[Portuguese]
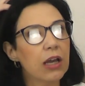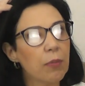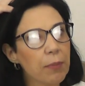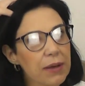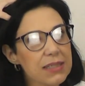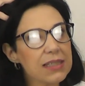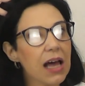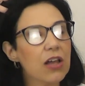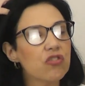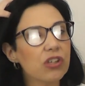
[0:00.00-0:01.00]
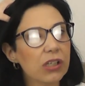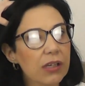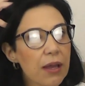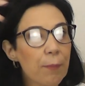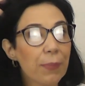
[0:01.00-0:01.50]
É uma massagem
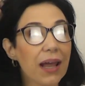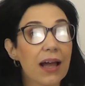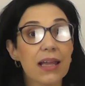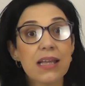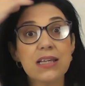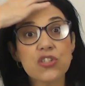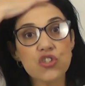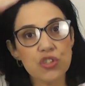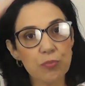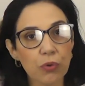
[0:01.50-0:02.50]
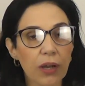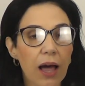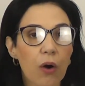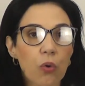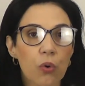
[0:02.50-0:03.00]
para
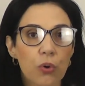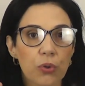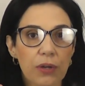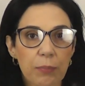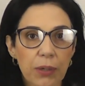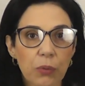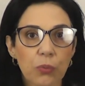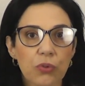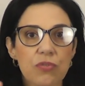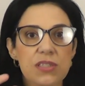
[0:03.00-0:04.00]
estimular o couro cabeludo.